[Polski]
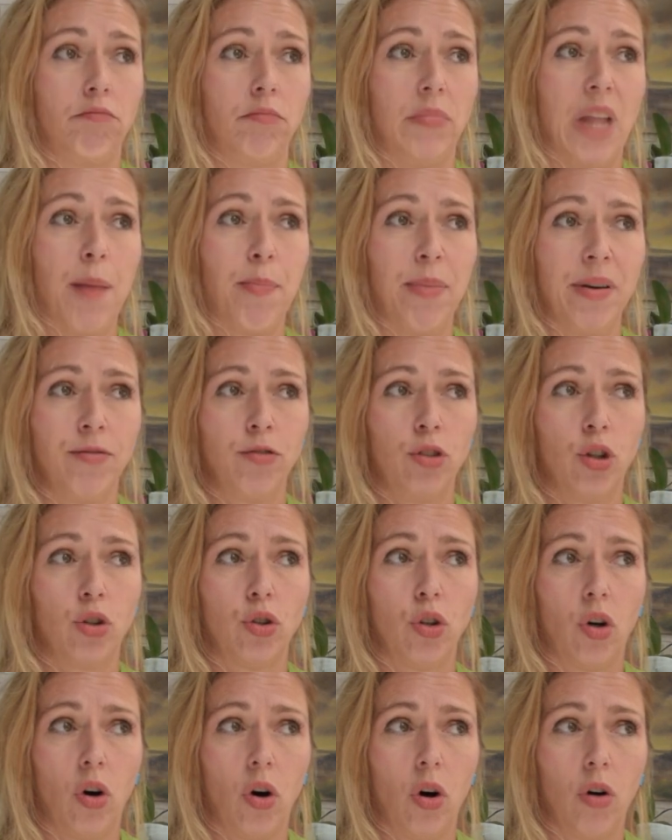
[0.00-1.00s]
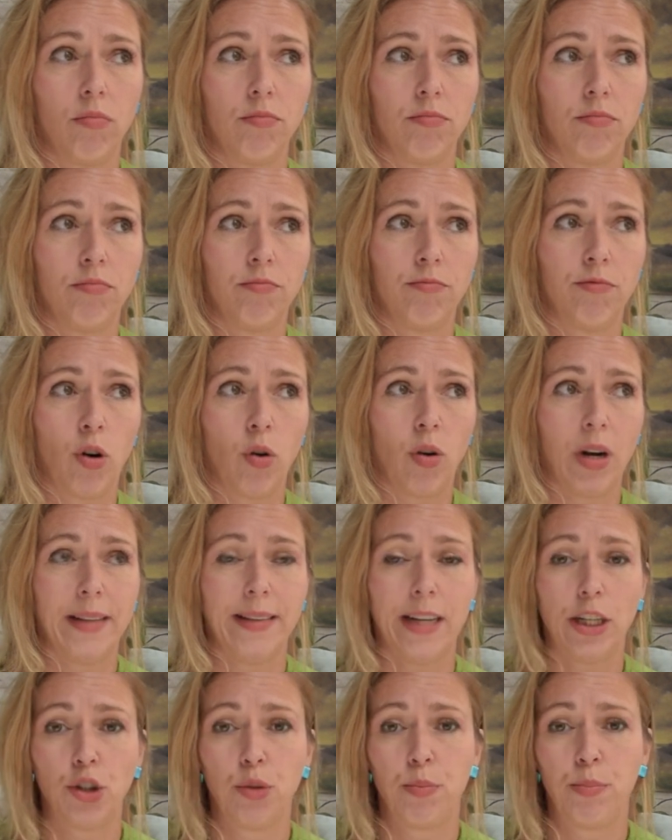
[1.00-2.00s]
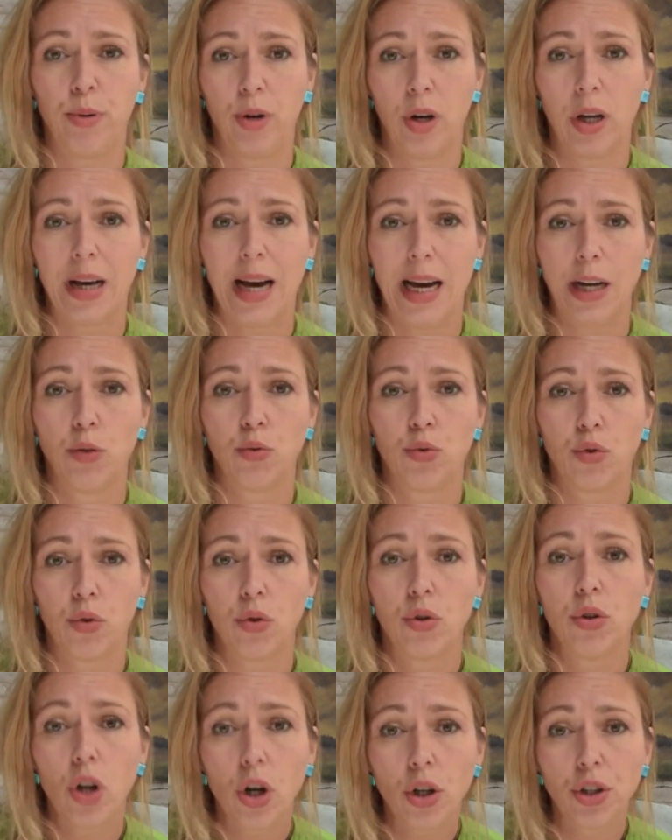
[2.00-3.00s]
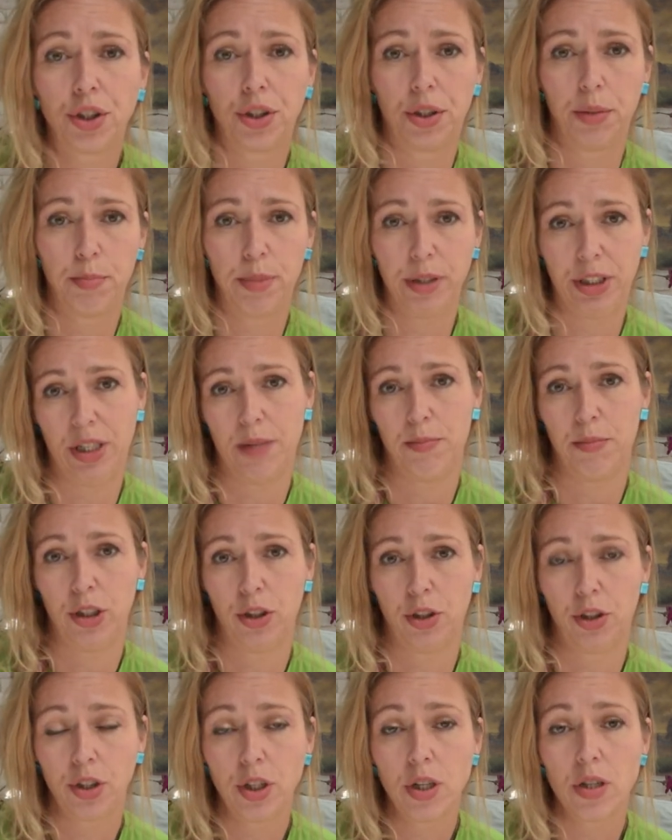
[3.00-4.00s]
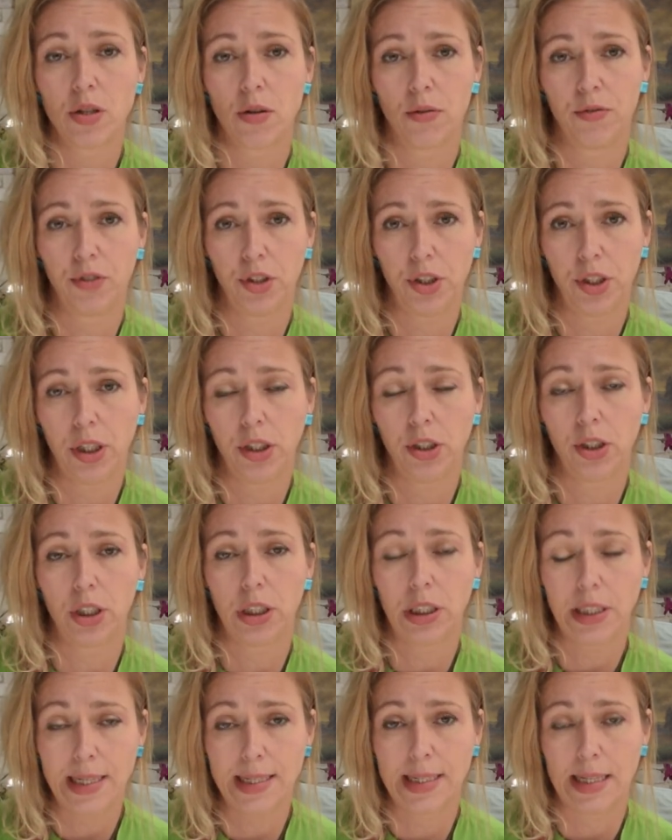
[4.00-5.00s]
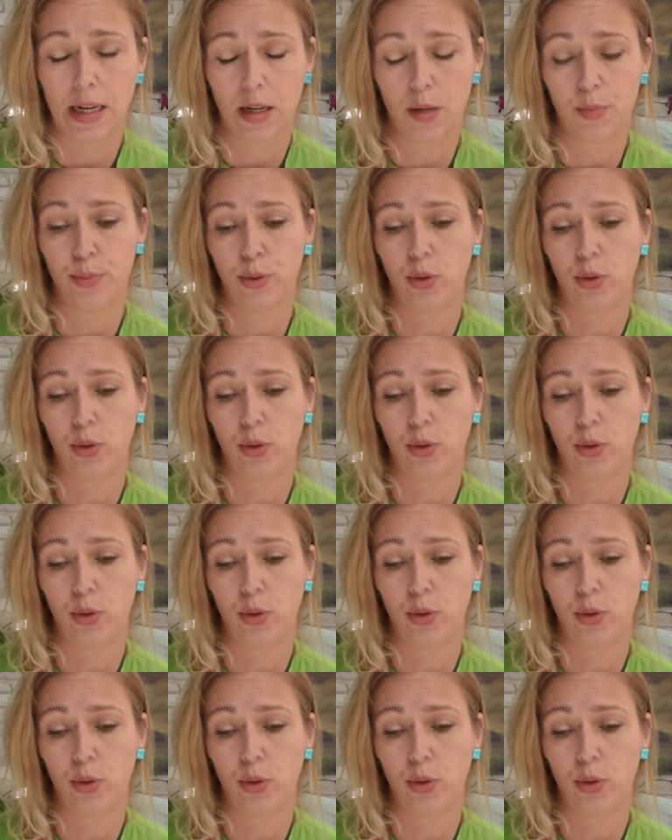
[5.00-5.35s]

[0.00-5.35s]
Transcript: Na pewno to w ogóle na czym polegają trudności bycia mężczyzną w dzisiejszych czasach,